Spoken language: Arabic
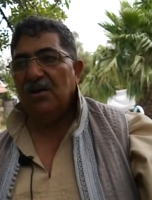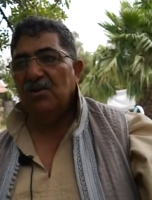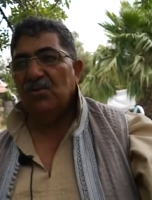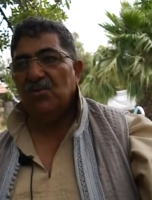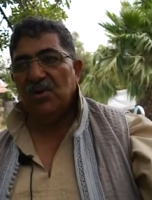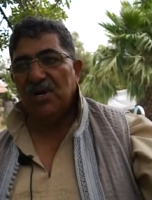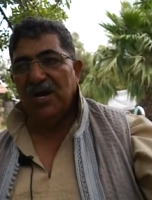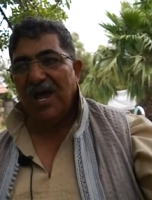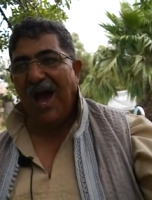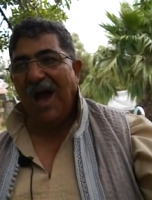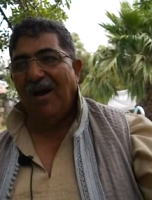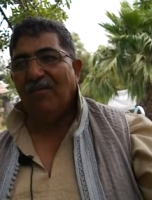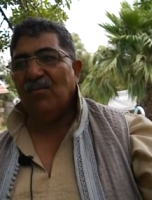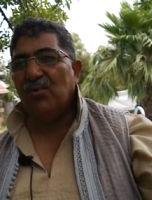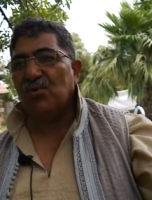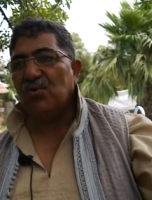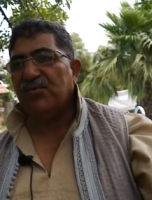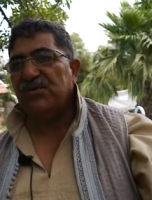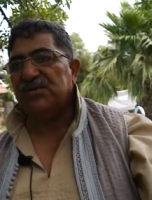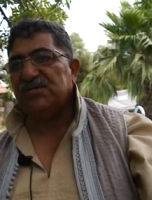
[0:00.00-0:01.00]
اللي
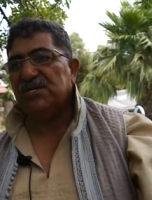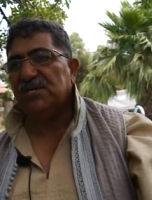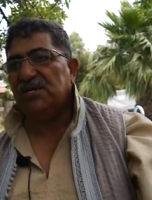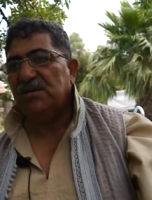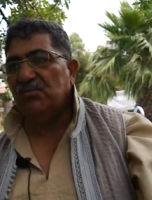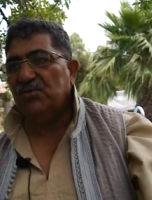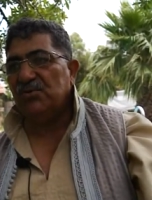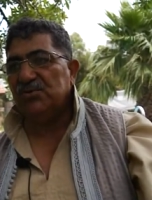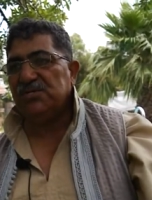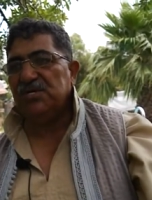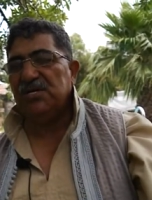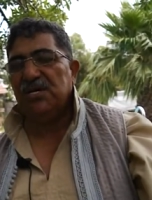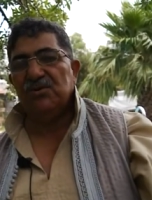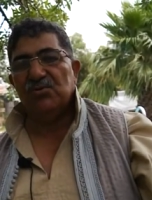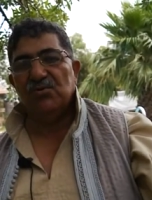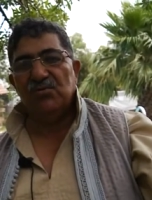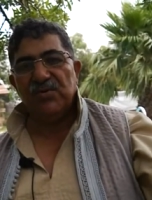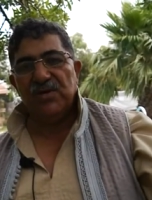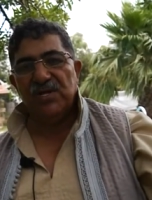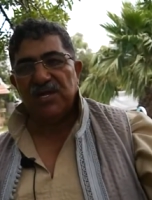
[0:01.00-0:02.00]
عمرو في سيدي بوزيد
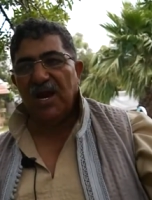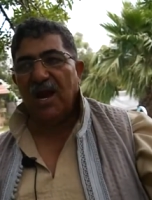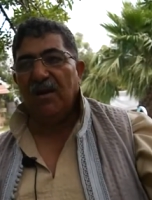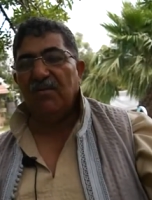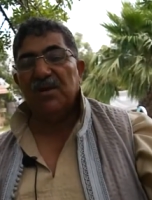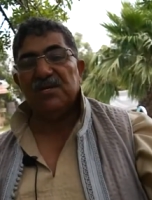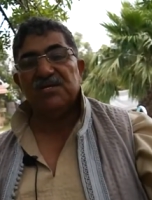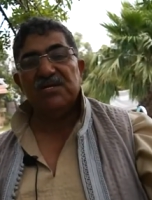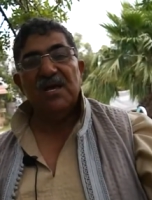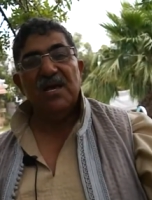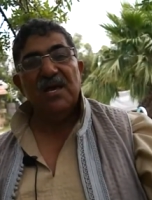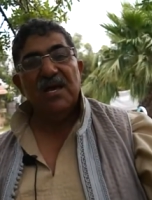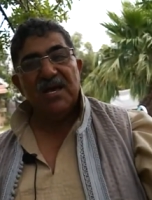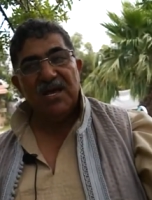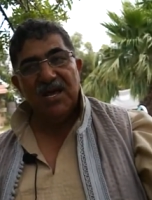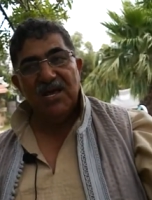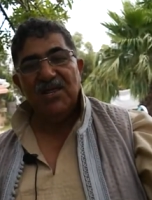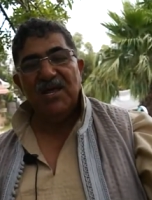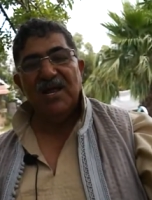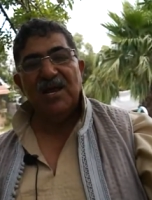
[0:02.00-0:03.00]
وفي طرابلس
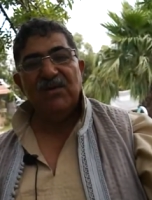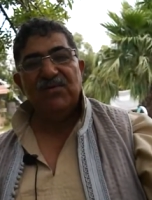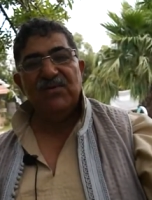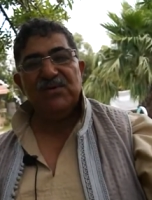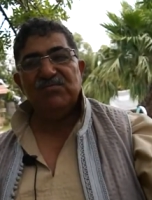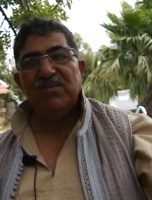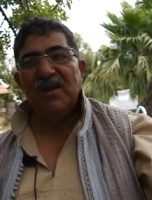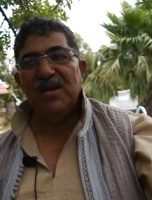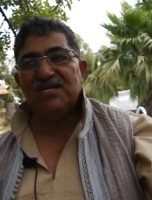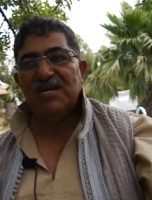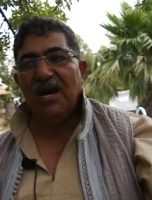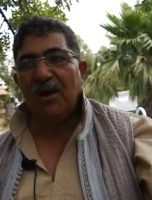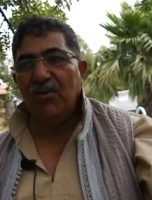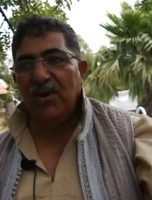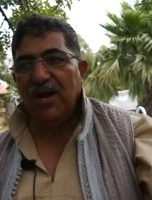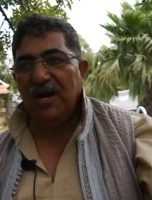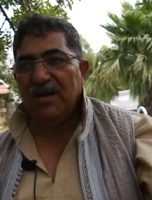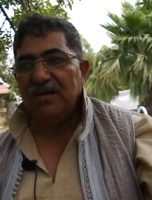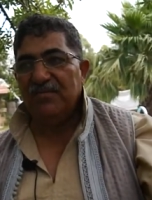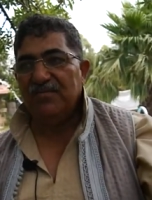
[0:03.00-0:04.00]
كذلك في جبل
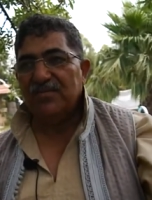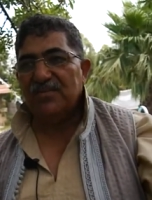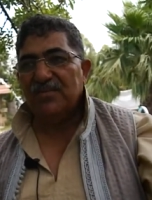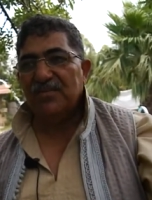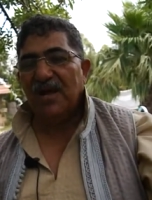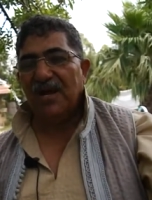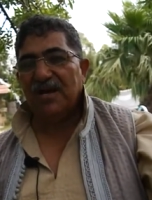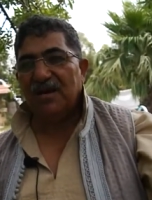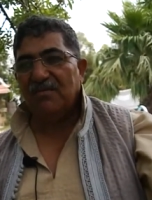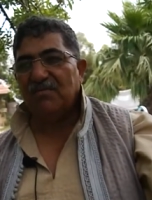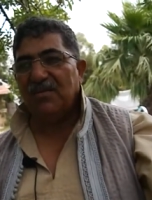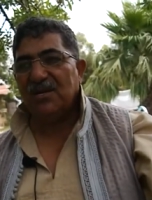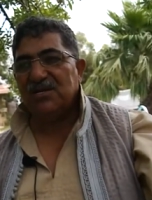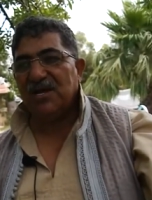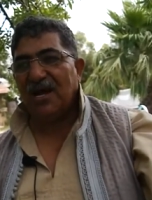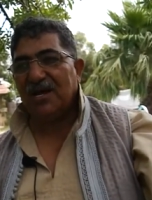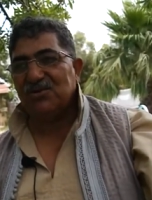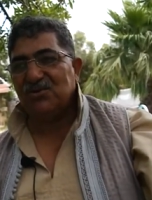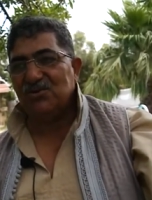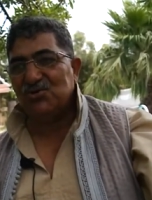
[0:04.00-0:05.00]
زغوات من
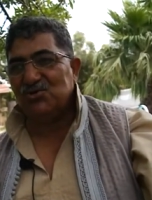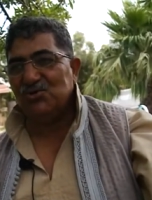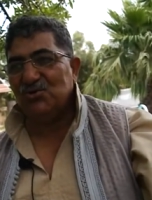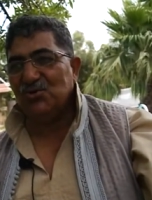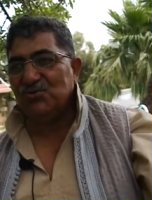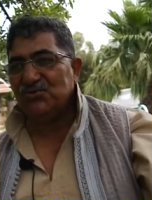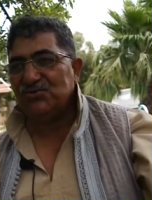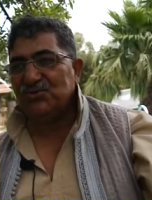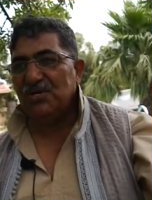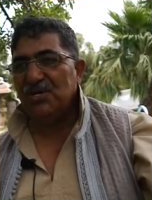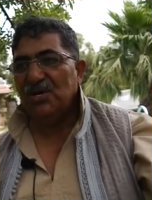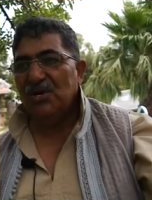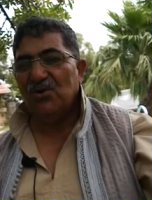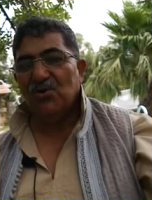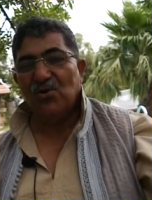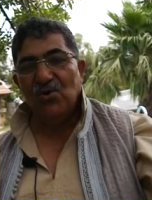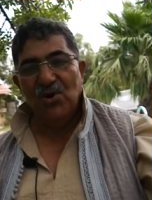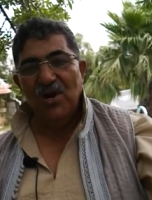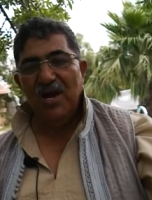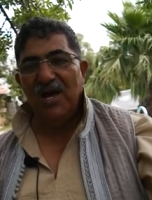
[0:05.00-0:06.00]
منطقة الجوف
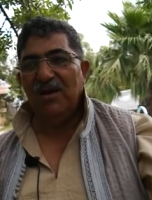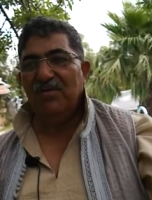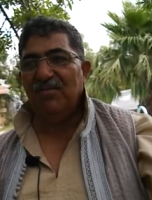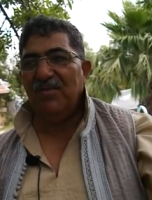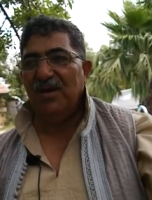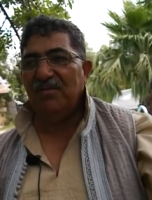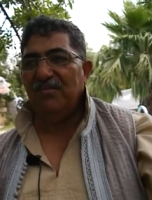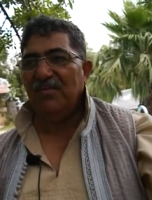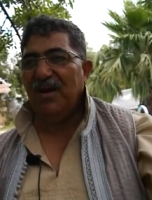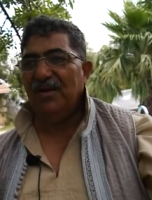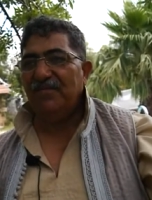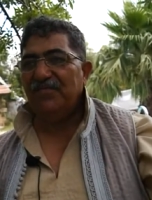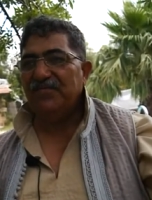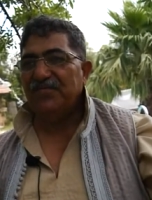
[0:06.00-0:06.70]
كلها حمامة